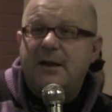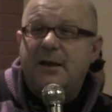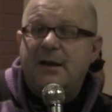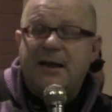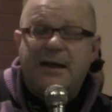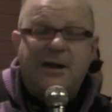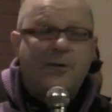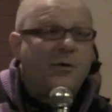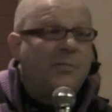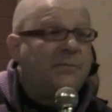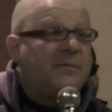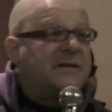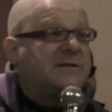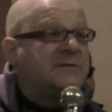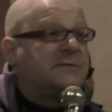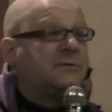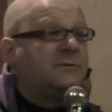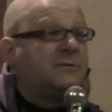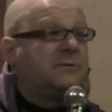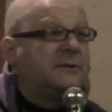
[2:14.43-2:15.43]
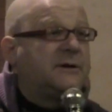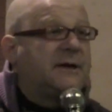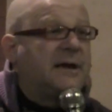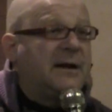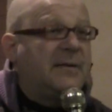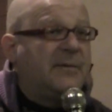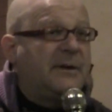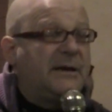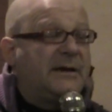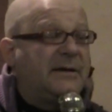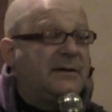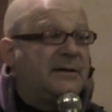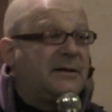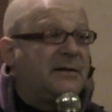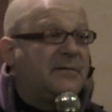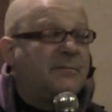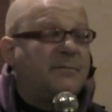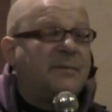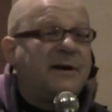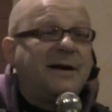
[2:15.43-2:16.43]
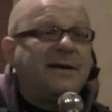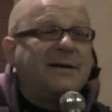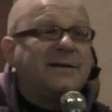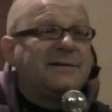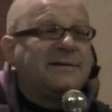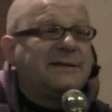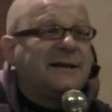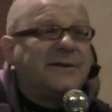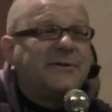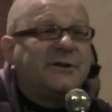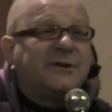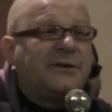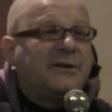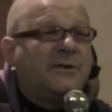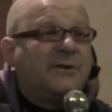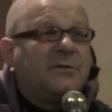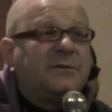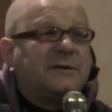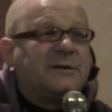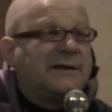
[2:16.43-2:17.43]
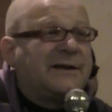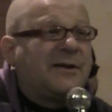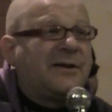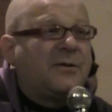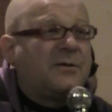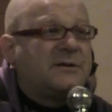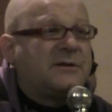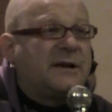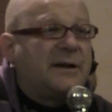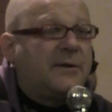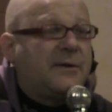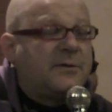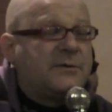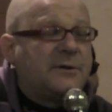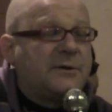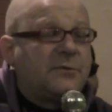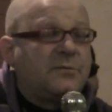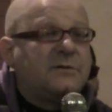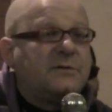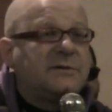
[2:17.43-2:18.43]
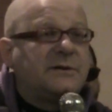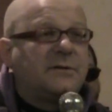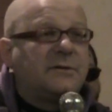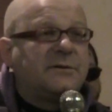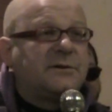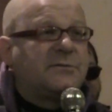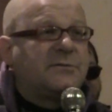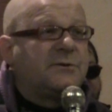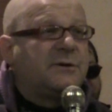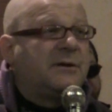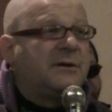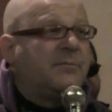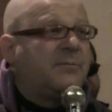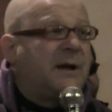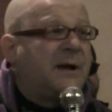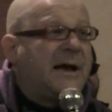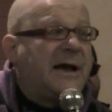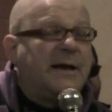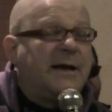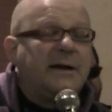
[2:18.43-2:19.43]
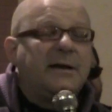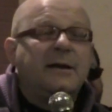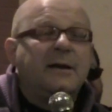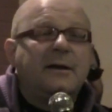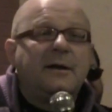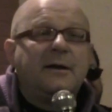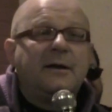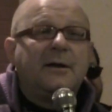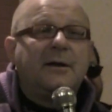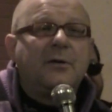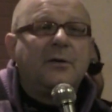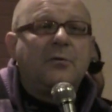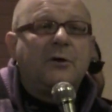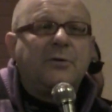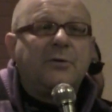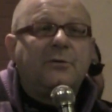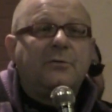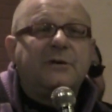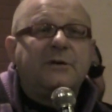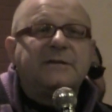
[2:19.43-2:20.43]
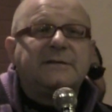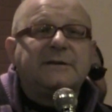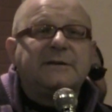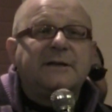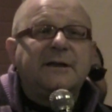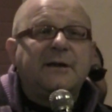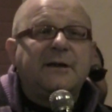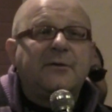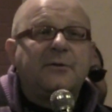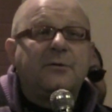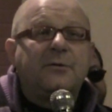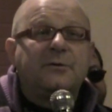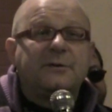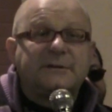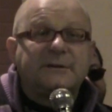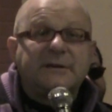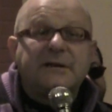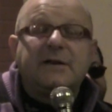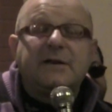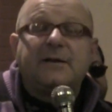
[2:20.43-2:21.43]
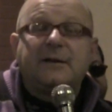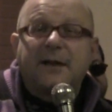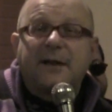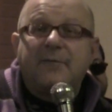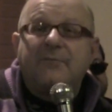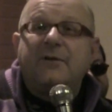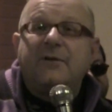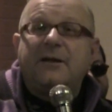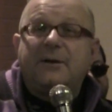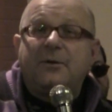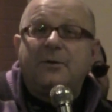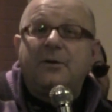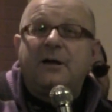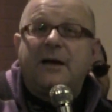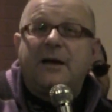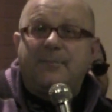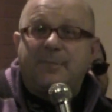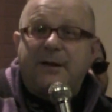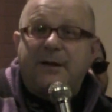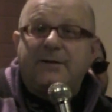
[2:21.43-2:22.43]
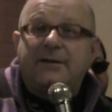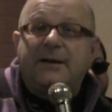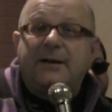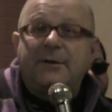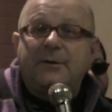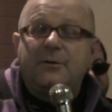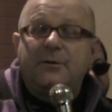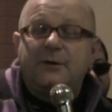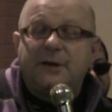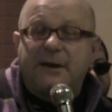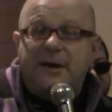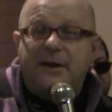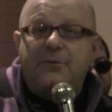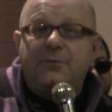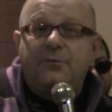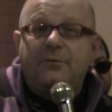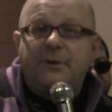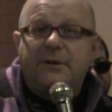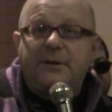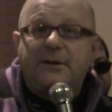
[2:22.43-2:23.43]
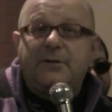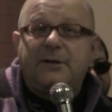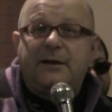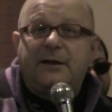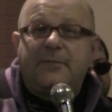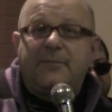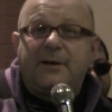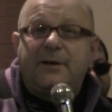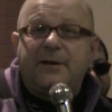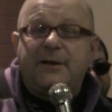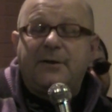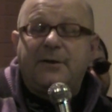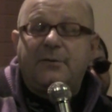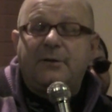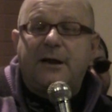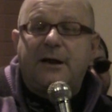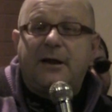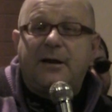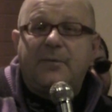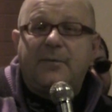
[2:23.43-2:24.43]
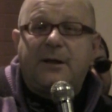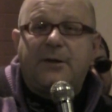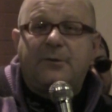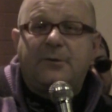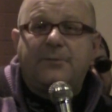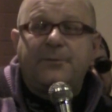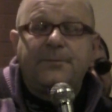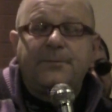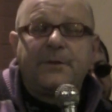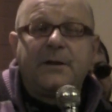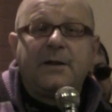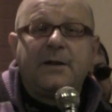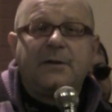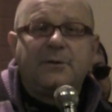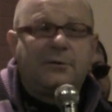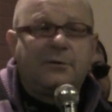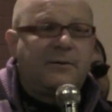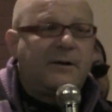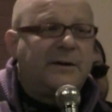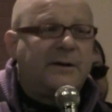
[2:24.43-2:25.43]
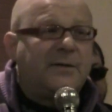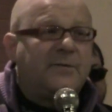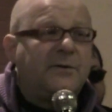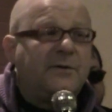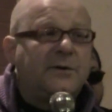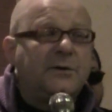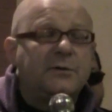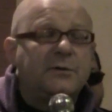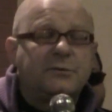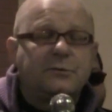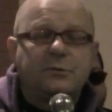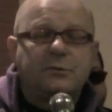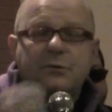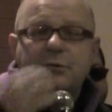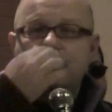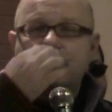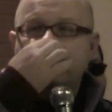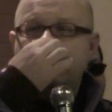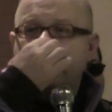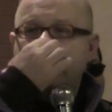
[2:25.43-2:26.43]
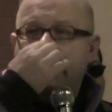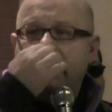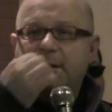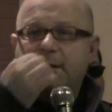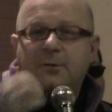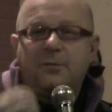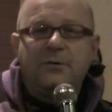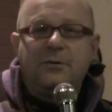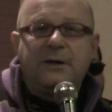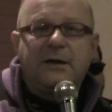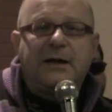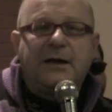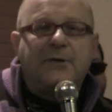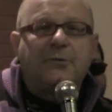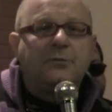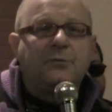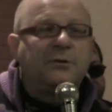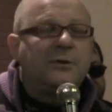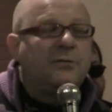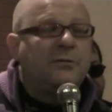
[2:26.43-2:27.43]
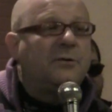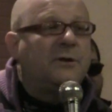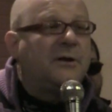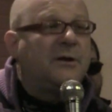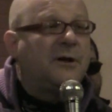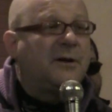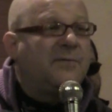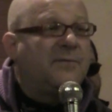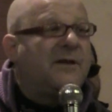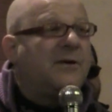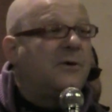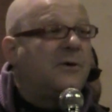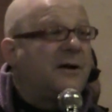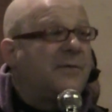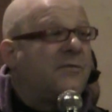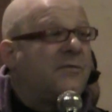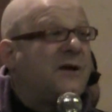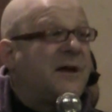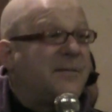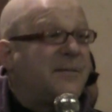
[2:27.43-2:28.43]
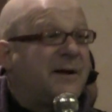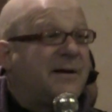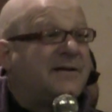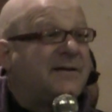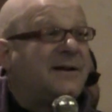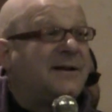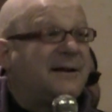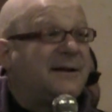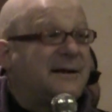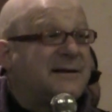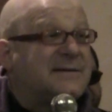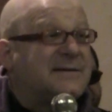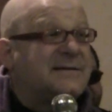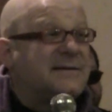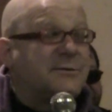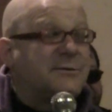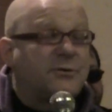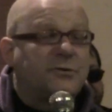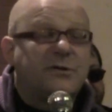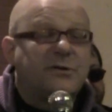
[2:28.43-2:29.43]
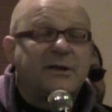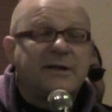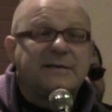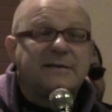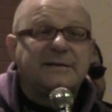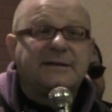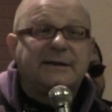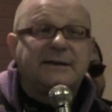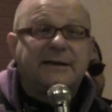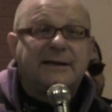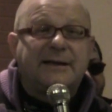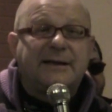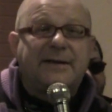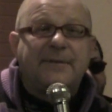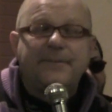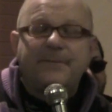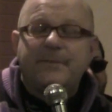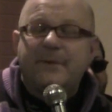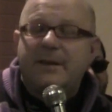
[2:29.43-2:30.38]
L'hanno ammesso chiaramente, ma se la gente non sa che cos'è la Rosa Rossa, cosa sono i templari, quando questi dicono sì, è vero, appartengo, gliel'hanno domandato in campagna elettorale, ripeto, trovate il video su YouTube in cui a tutte e due dicono è vero che voi appartenete alla stessa società segreta?